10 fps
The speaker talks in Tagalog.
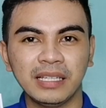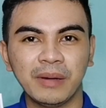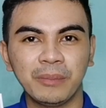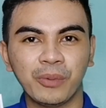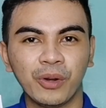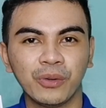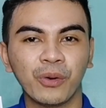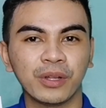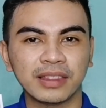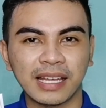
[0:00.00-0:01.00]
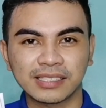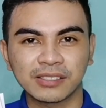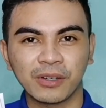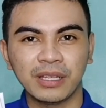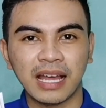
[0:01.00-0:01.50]
din naman po yung
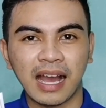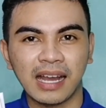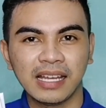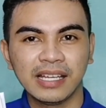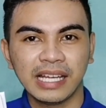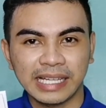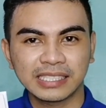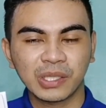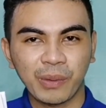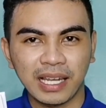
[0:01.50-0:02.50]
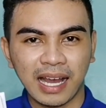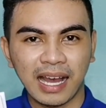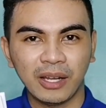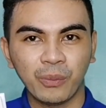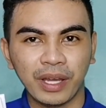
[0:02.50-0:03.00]
konteksto ng
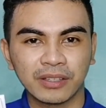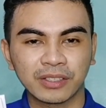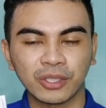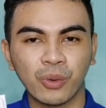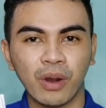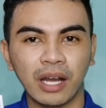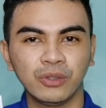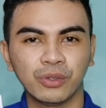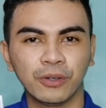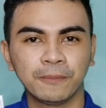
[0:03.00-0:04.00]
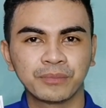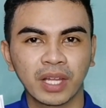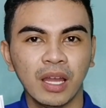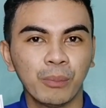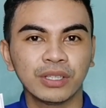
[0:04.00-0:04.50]
eskwelahan, whether kung anong
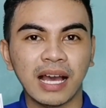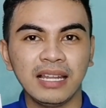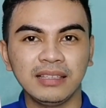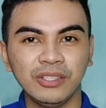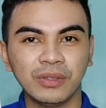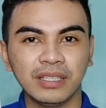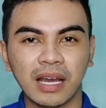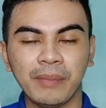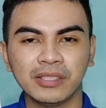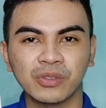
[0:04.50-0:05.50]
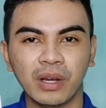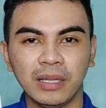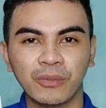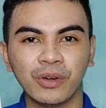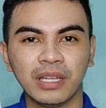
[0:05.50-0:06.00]
modality yung ginamit. So,
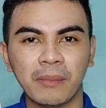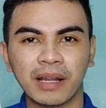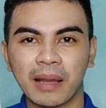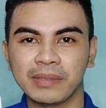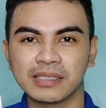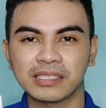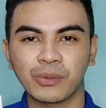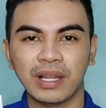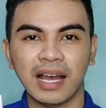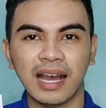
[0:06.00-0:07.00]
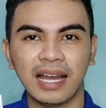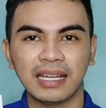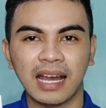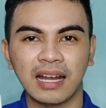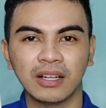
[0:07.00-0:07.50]
alam ko na marami sa
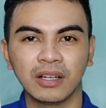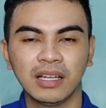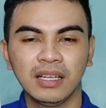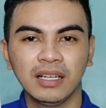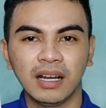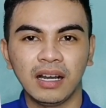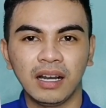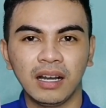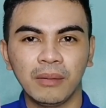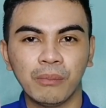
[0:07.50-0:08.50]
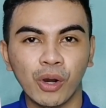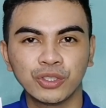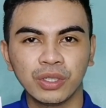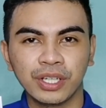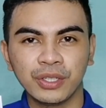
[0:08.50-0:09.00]
eskwelahan ang um,
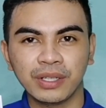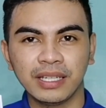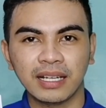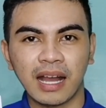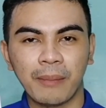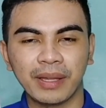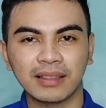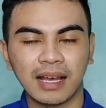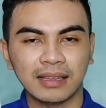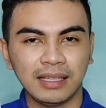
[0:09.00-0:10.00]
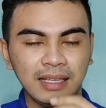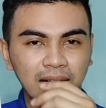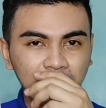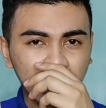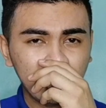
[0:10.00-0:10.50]
modular yung ginagamit
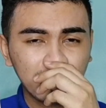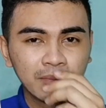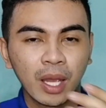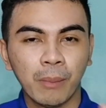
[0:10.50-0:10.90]
nating um,